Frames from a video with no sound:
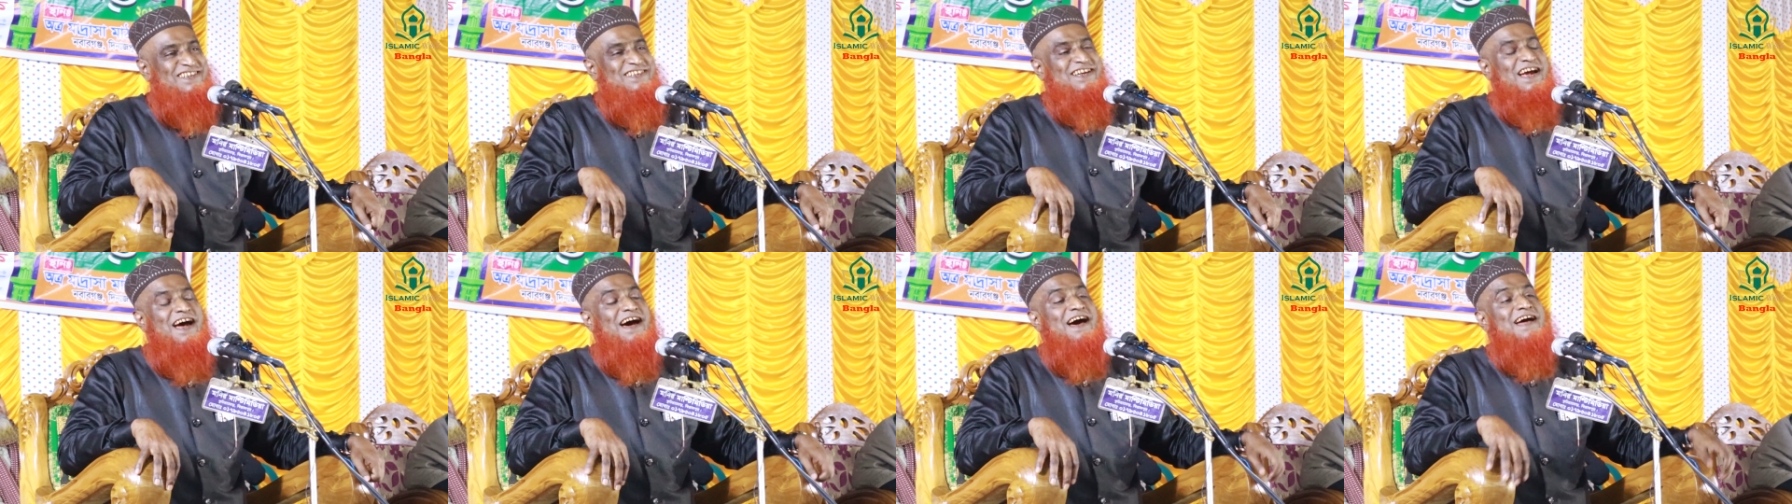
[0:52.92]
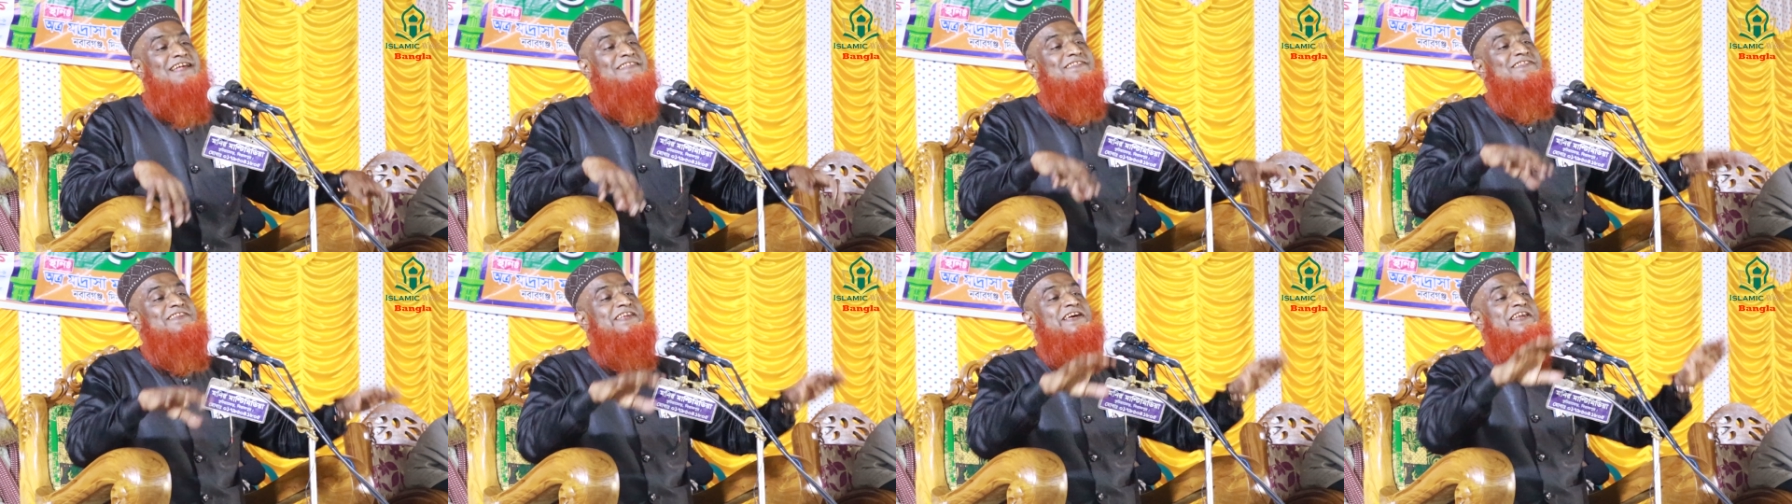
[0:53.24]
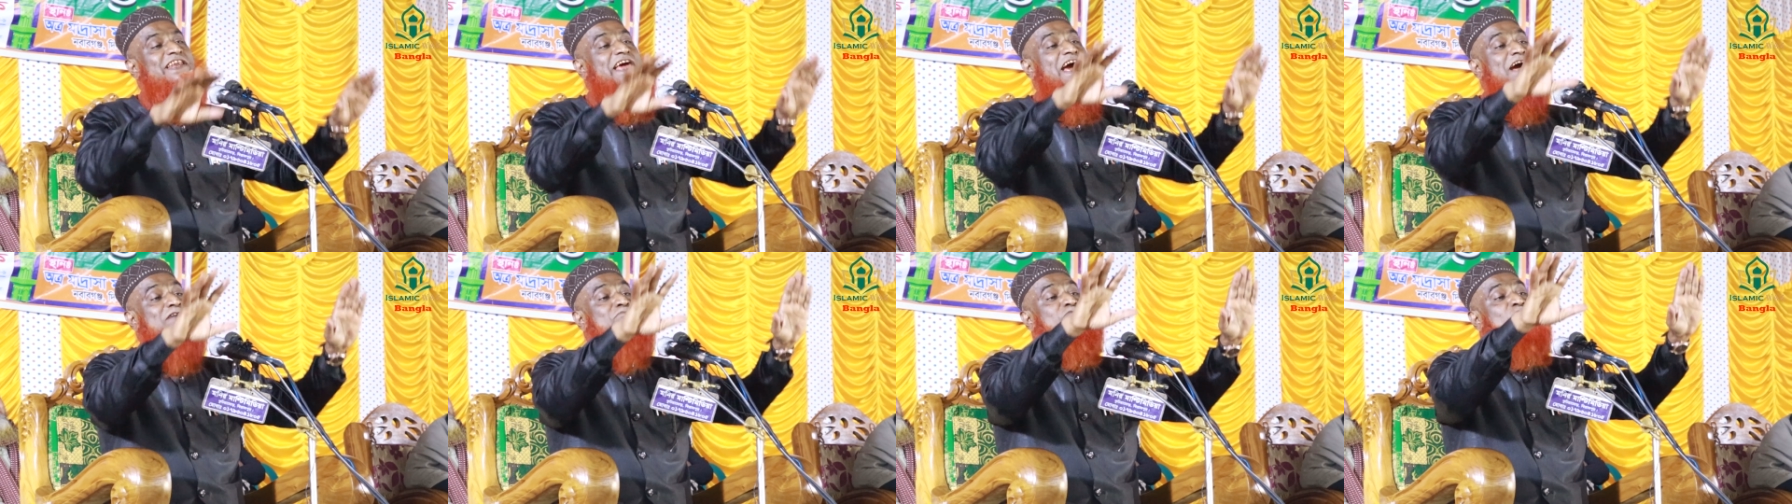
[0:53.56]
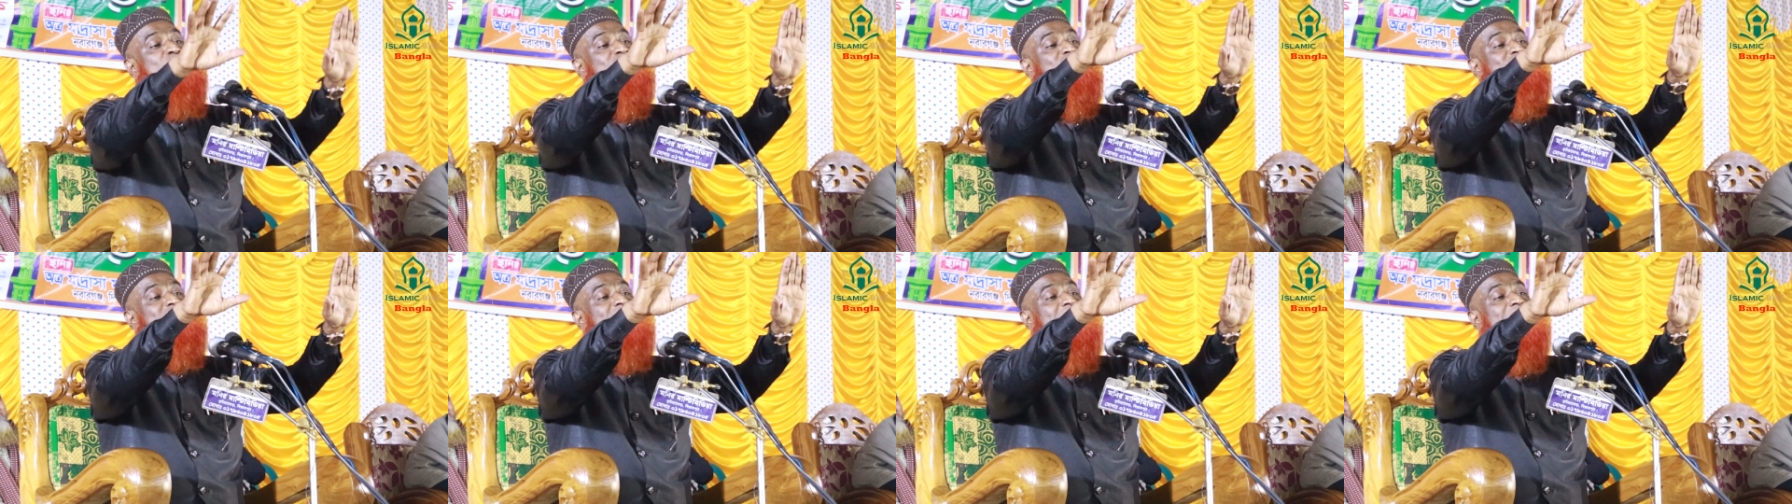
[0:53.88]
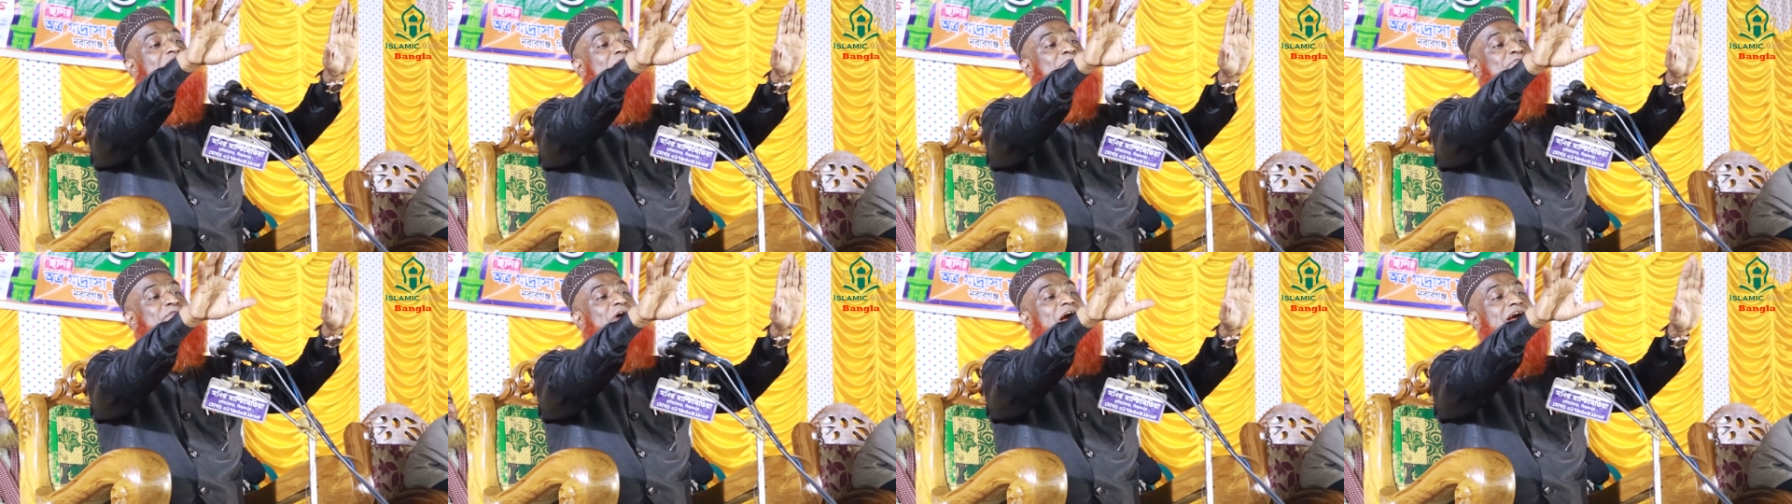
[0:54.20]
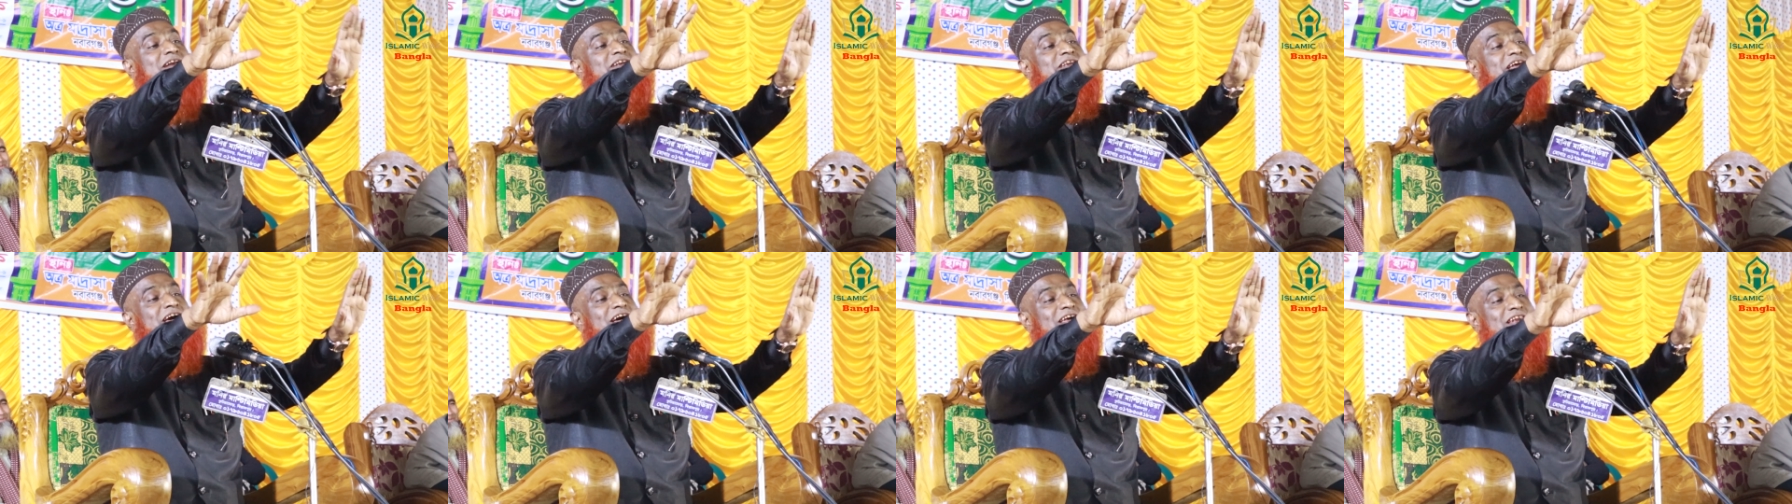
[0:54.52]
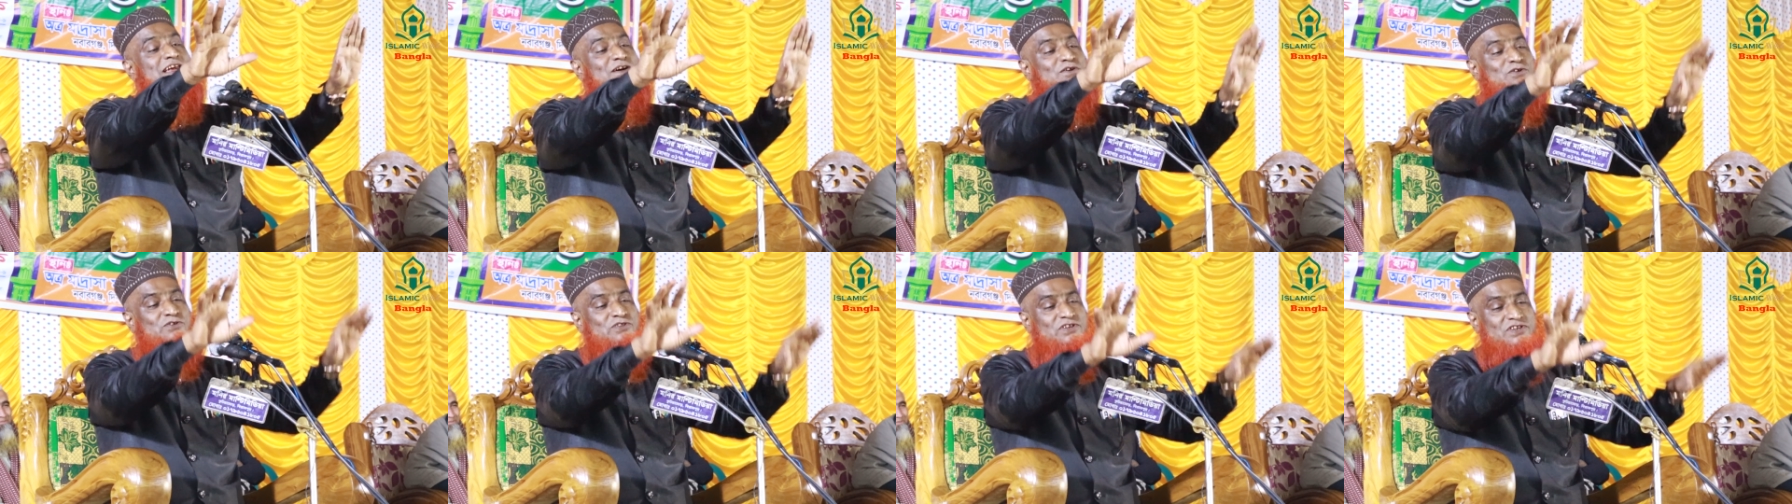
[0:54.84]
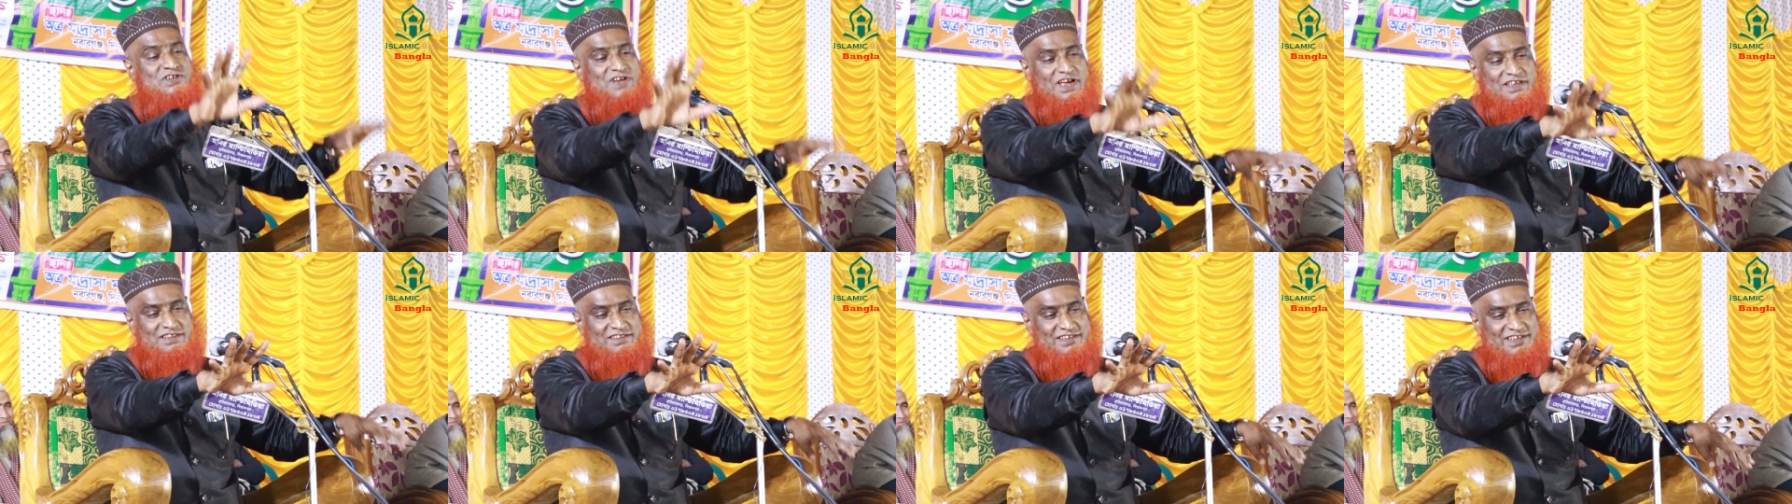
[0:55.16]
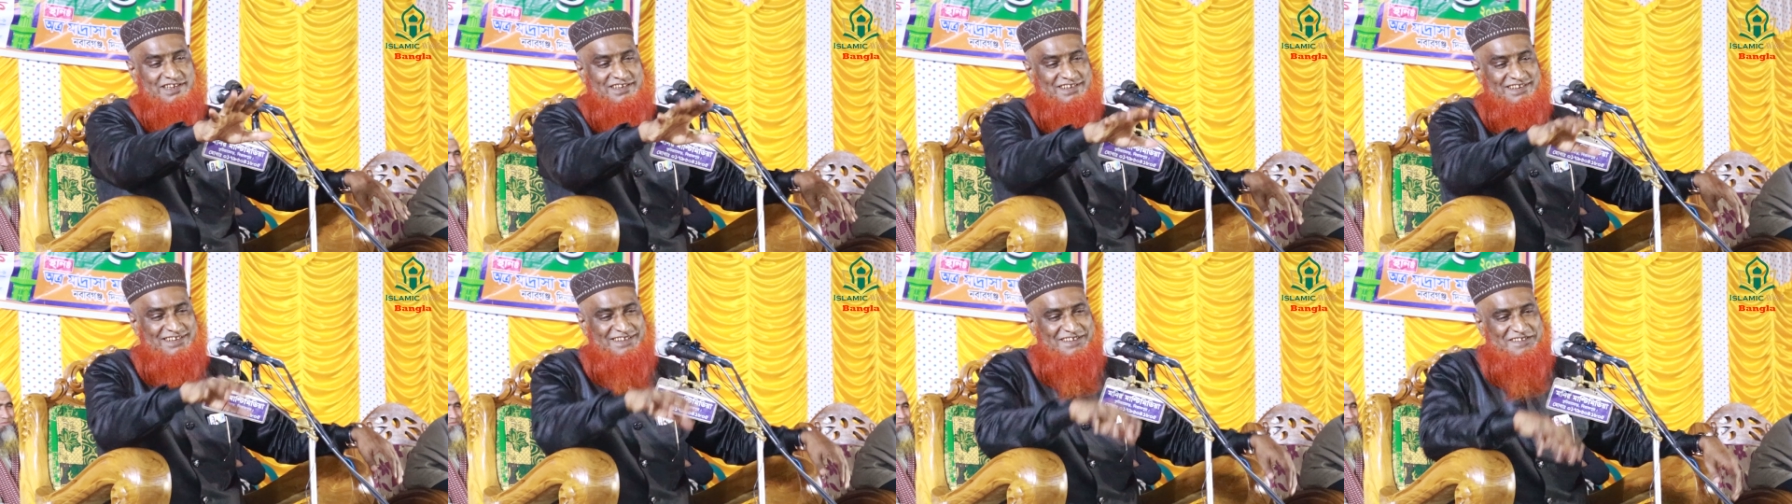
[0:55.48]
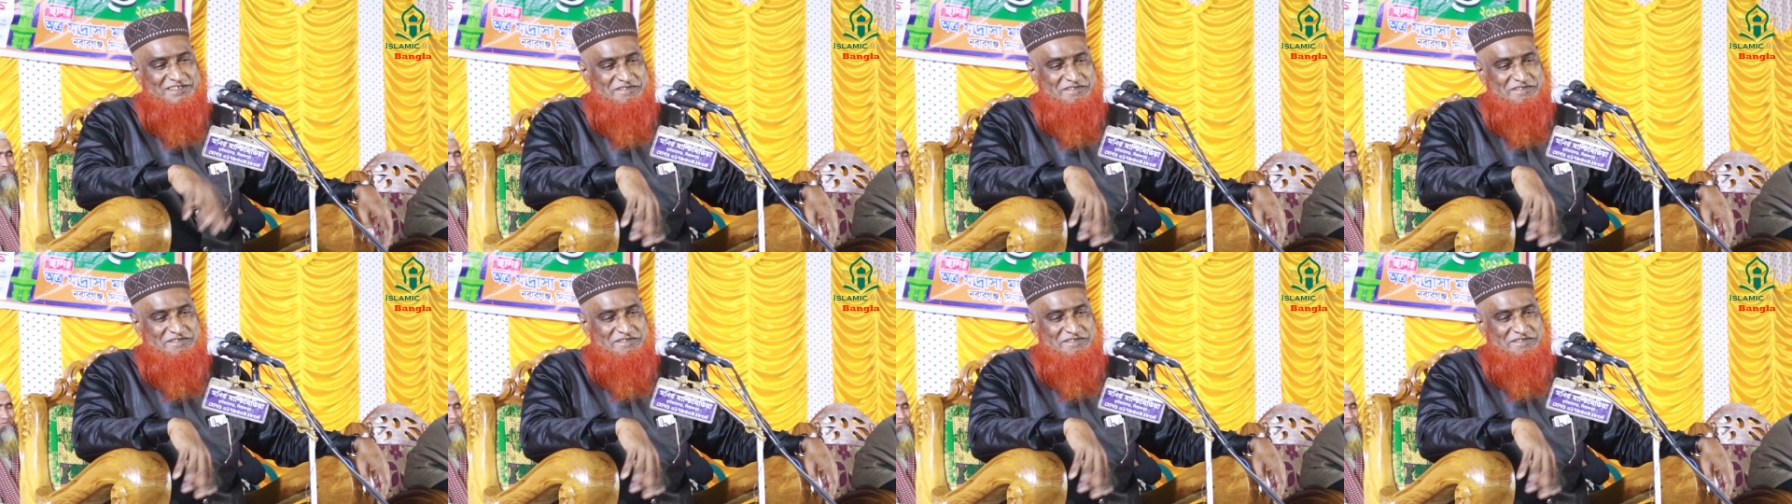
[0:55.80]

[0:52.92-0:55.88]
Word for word: সাত দিন এক বস্তা এক ব্যাগ টাকা লেগে করতে সাত দিন